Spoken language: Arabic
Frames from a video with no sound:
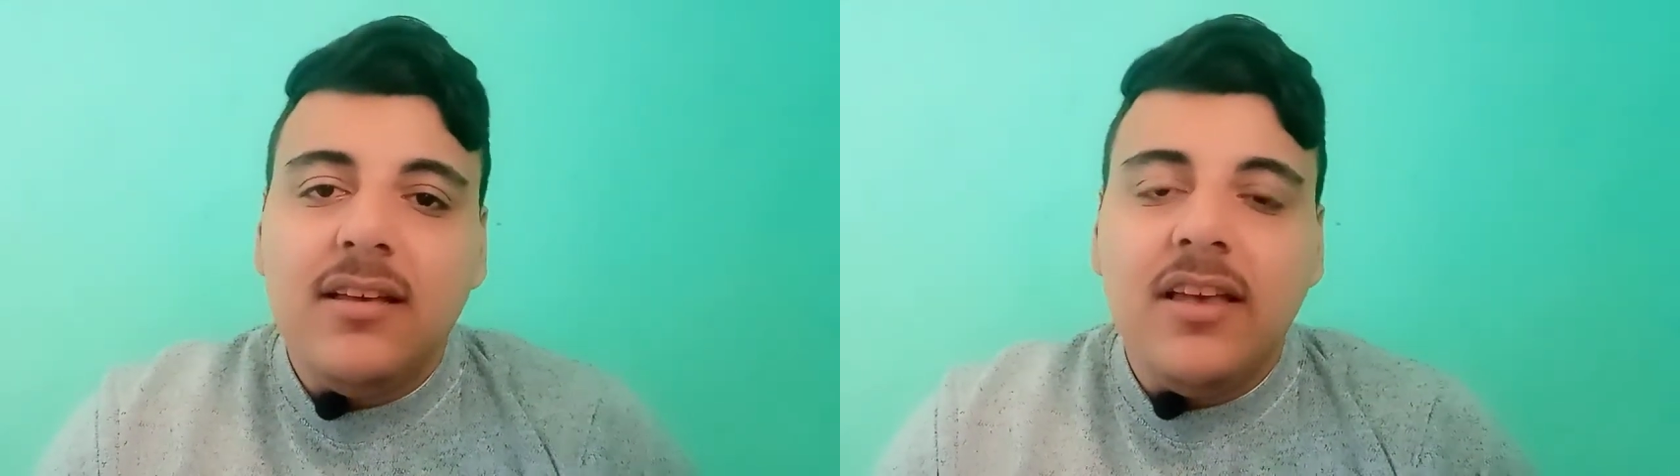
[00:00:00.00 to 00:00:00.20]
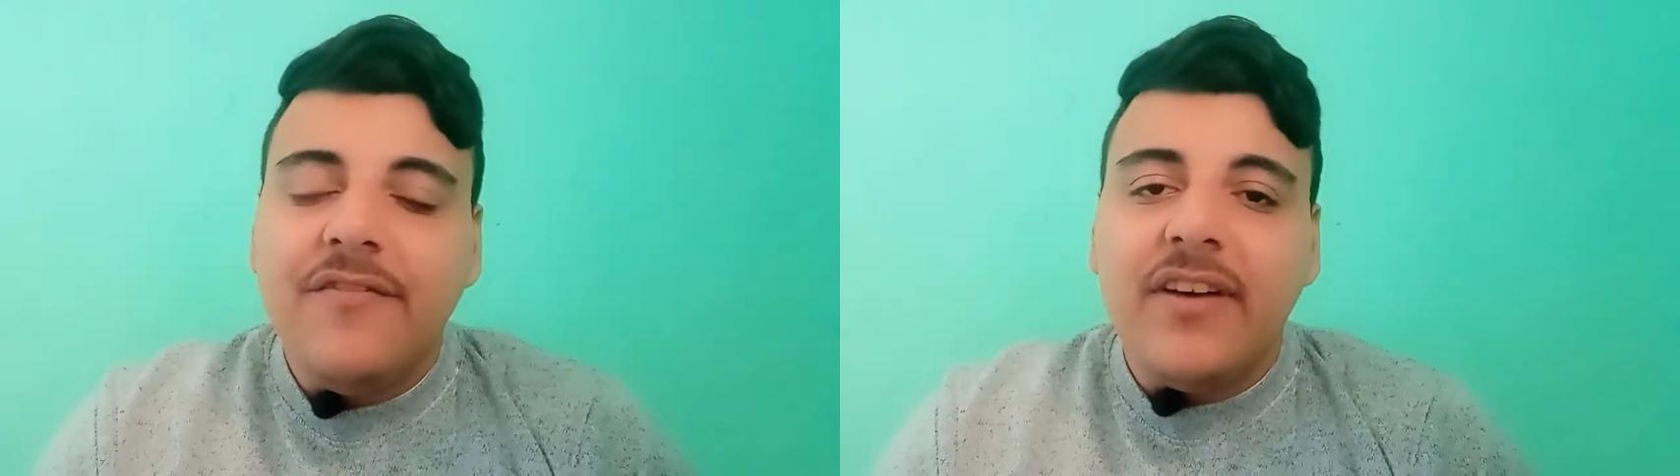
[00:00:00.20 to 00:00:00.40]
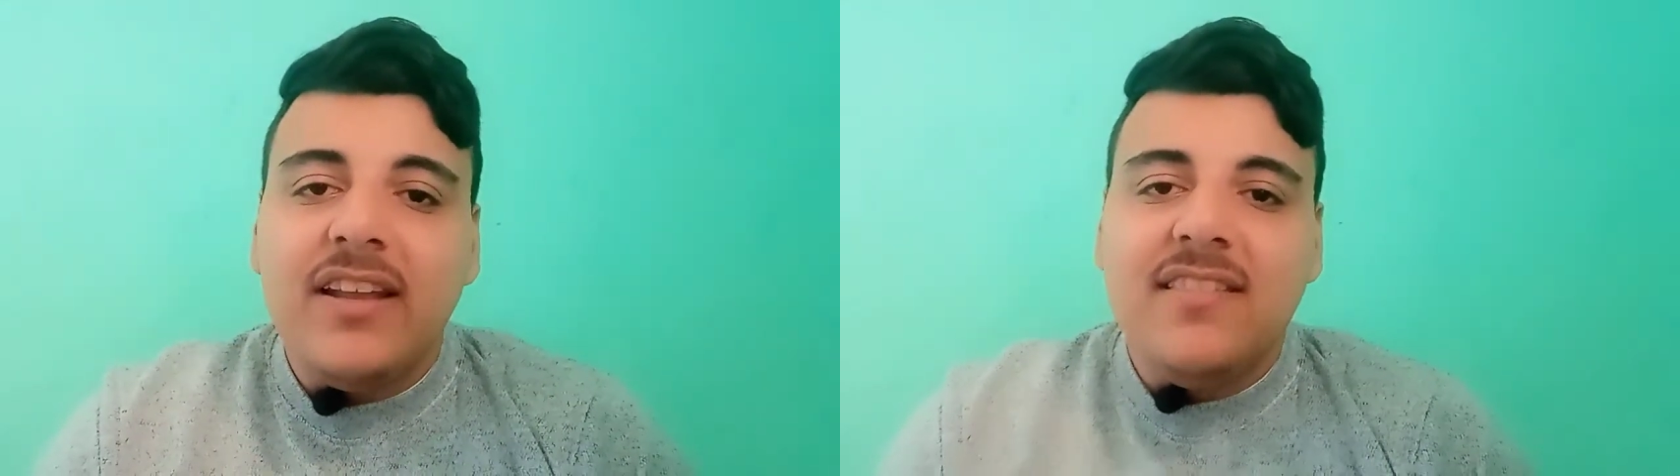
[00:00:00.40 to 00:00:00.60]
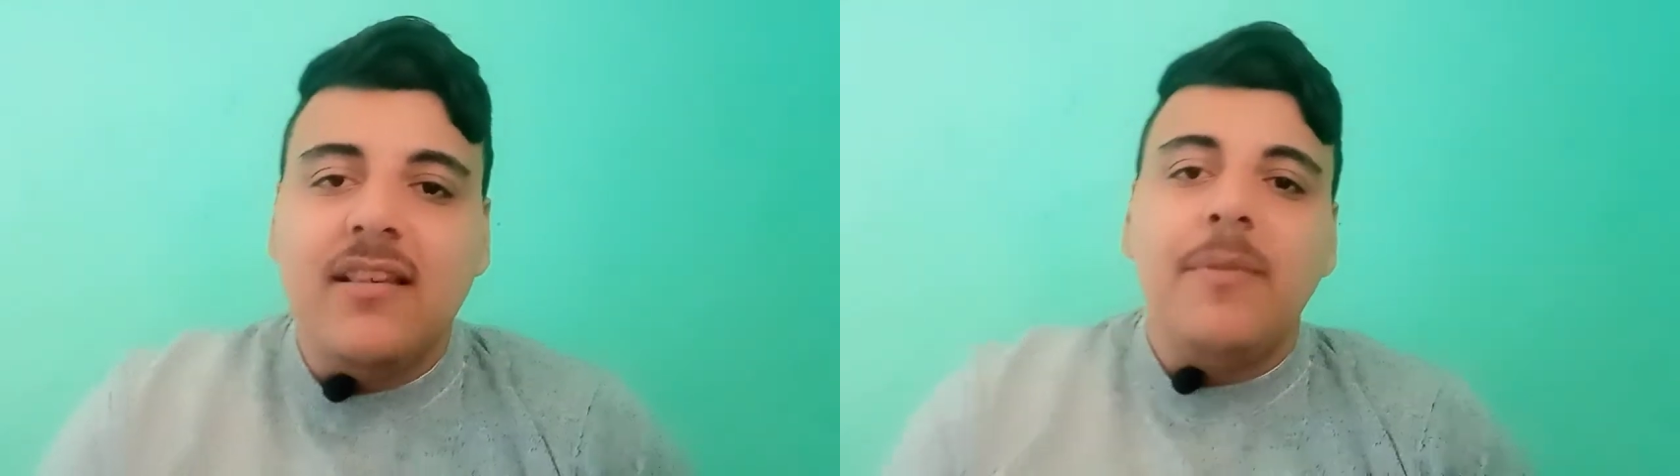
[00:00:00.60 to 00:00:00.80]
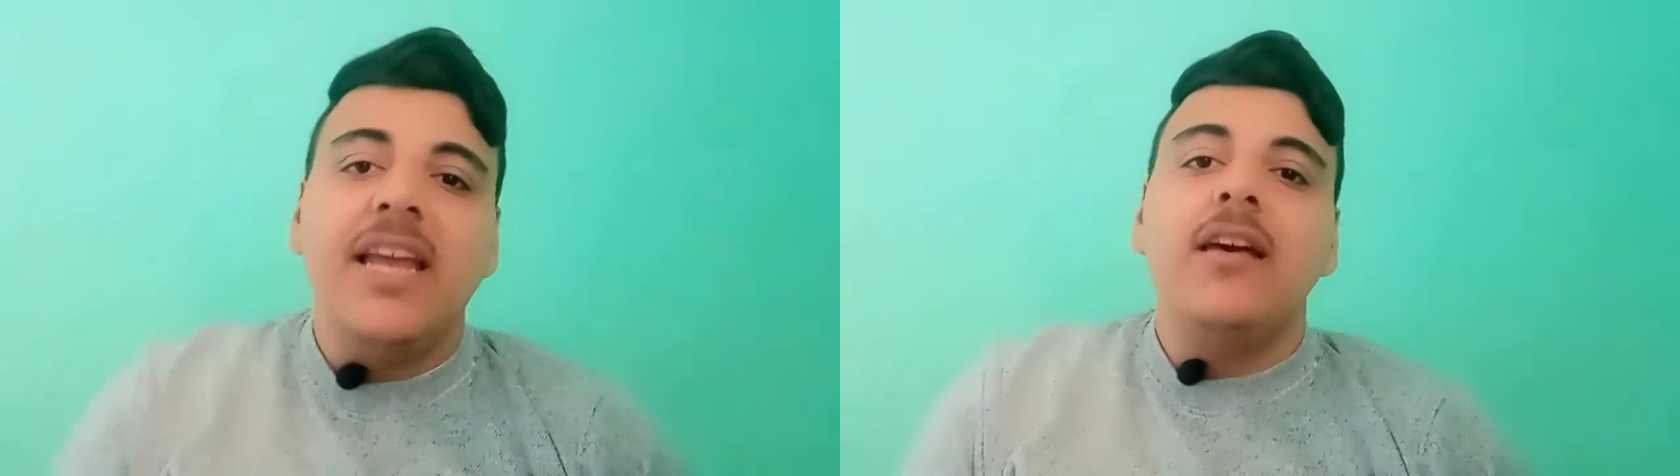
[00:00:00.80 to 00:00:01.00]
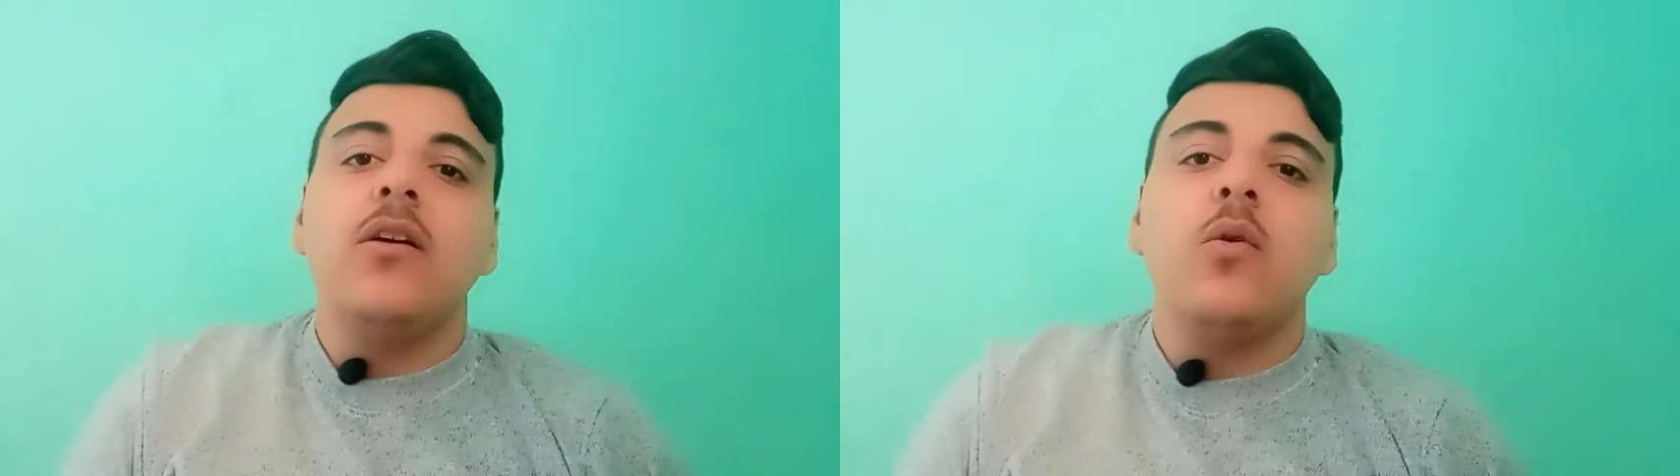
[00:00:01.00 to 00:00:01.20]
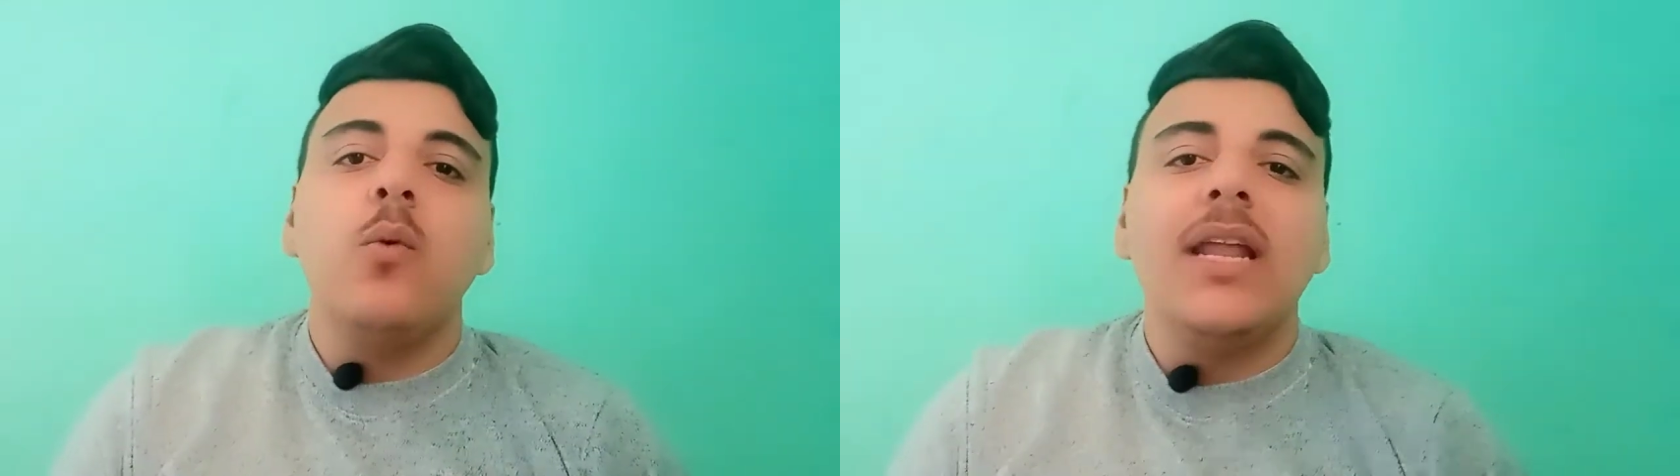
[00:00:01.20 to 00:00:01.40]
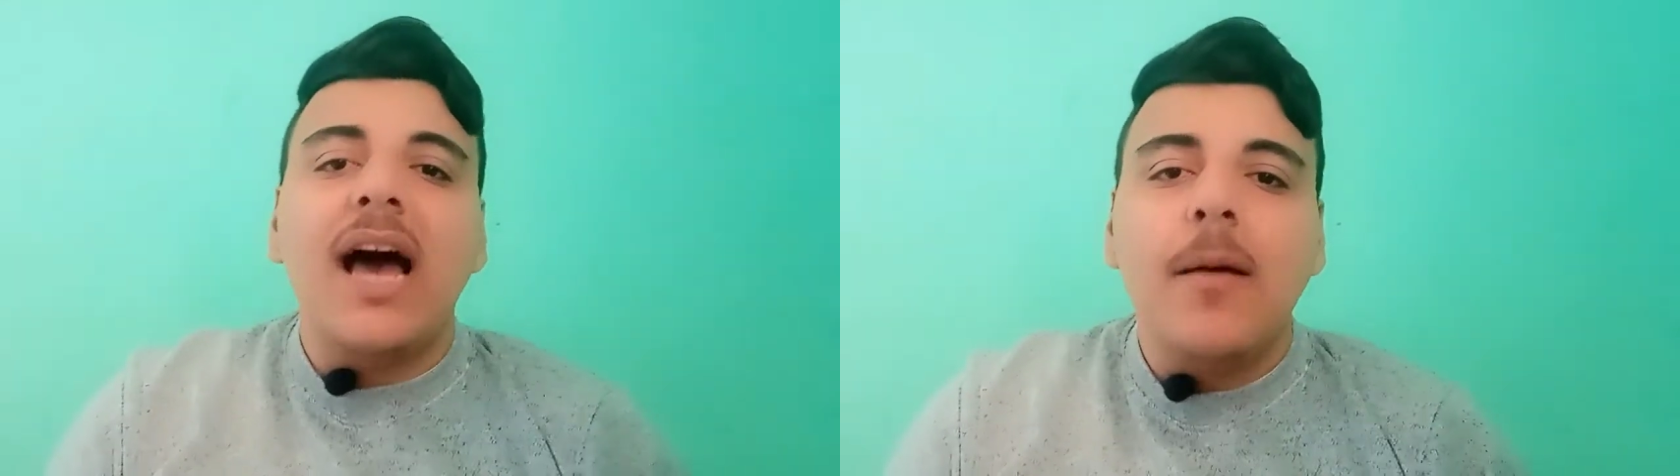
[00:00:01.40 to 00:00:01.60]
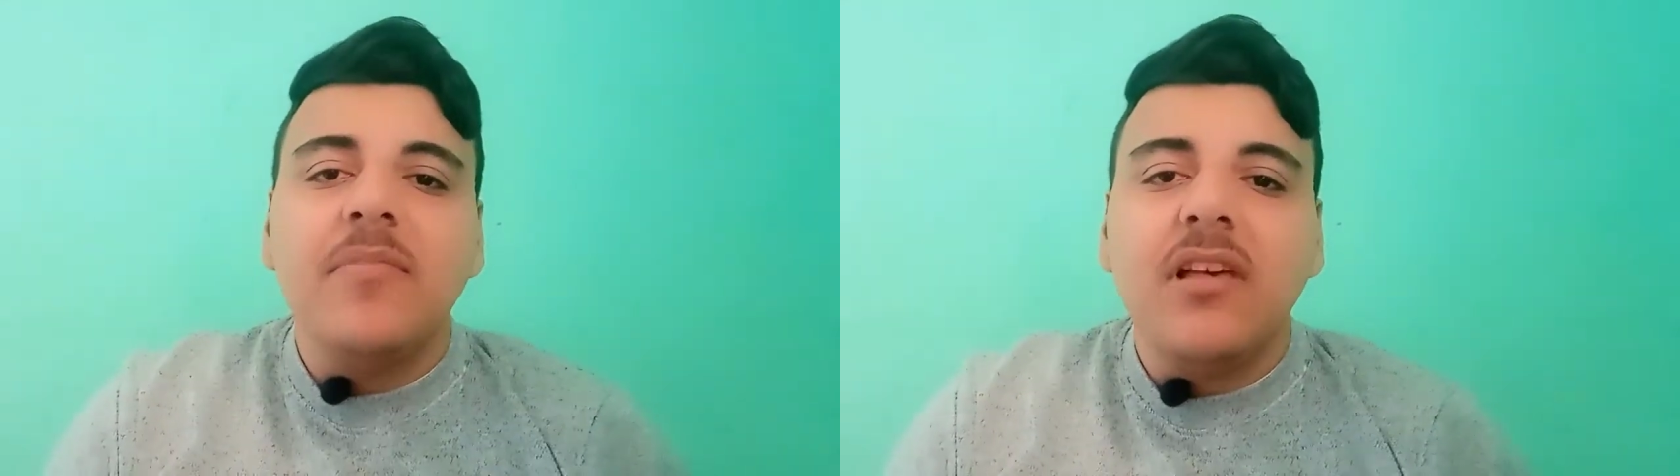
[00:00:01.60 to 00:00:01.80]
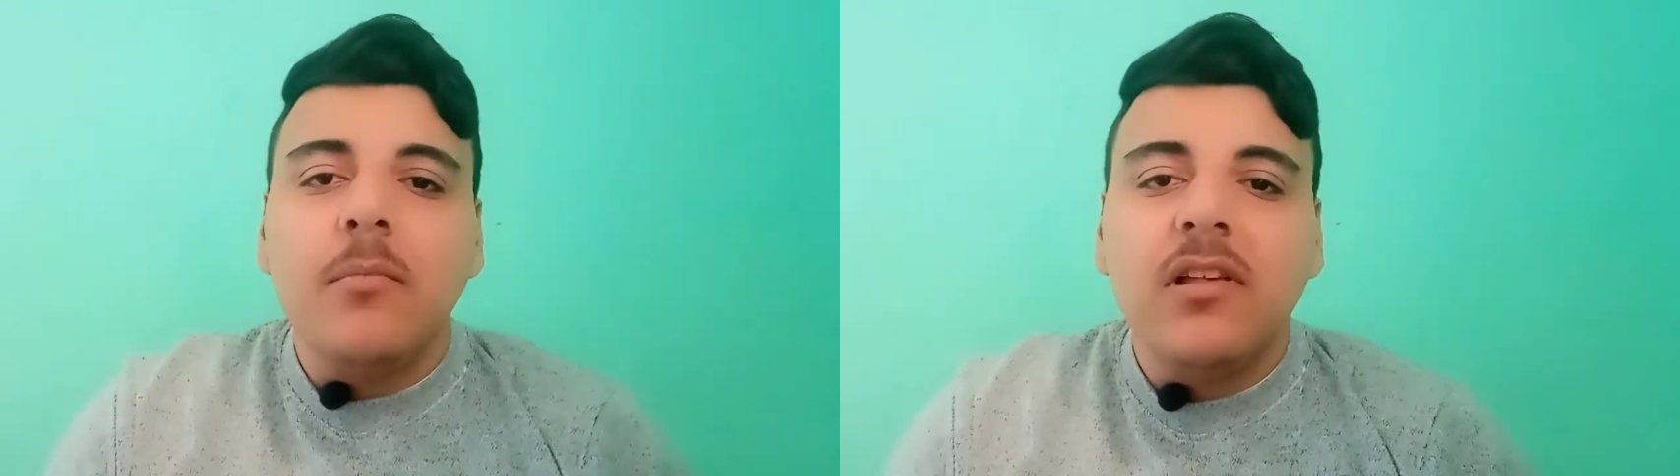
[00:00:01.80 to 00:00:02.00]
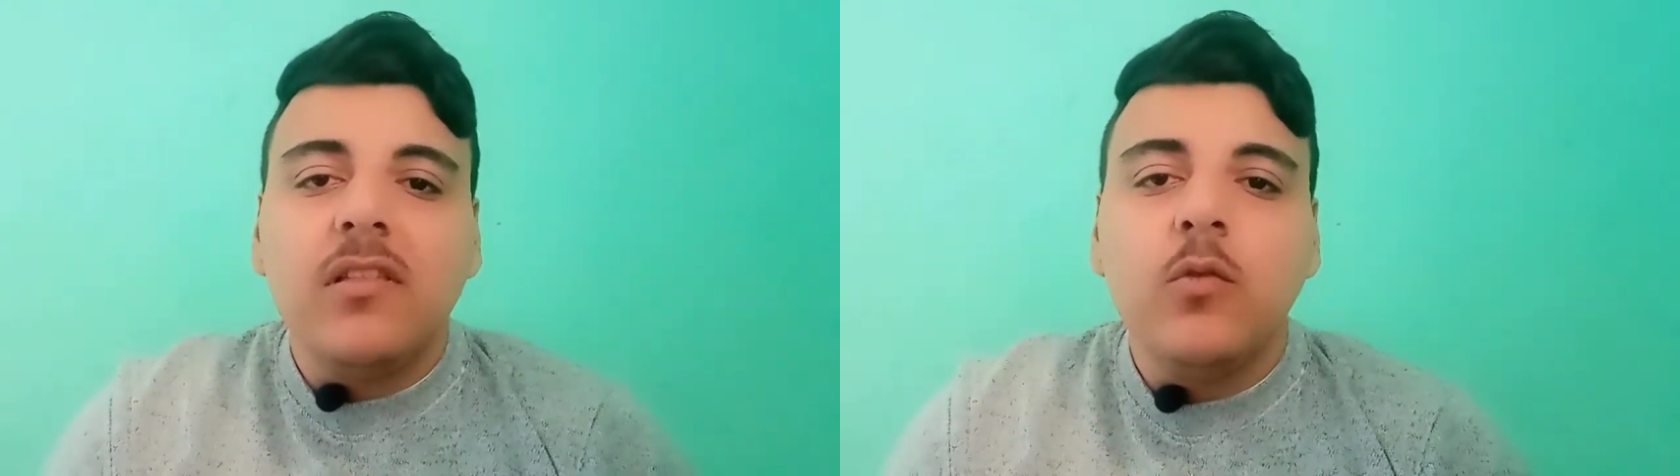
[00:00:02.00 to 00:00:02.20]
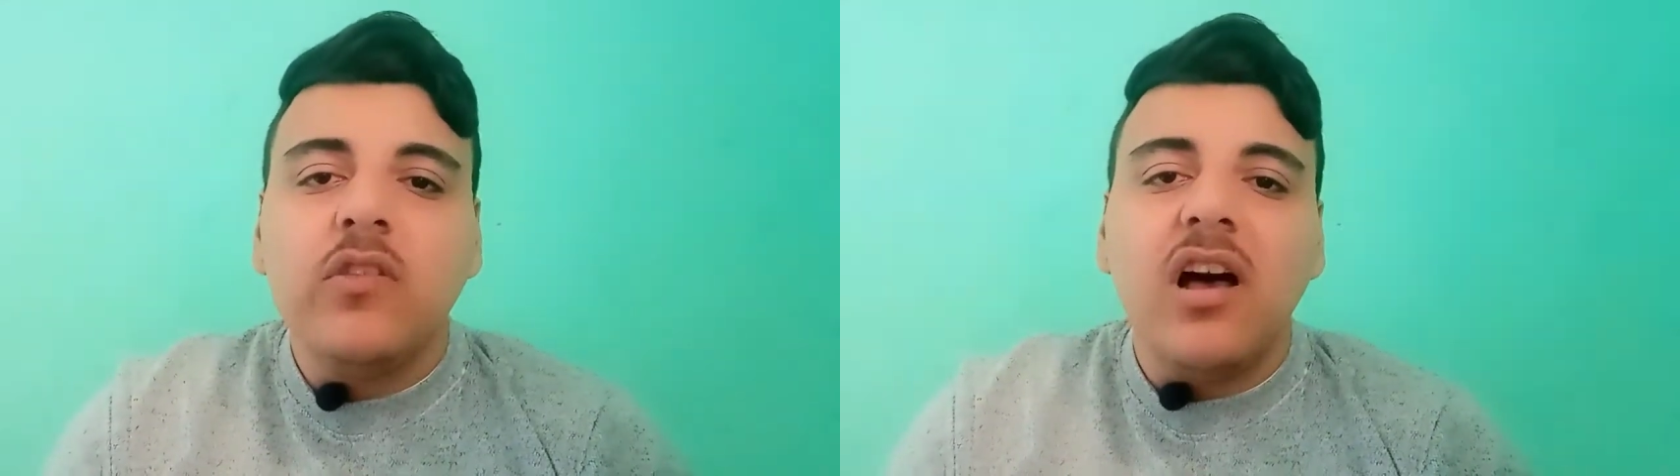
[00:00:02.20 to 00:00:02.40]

ينفع للزمالك ولا حمزه المسلوسي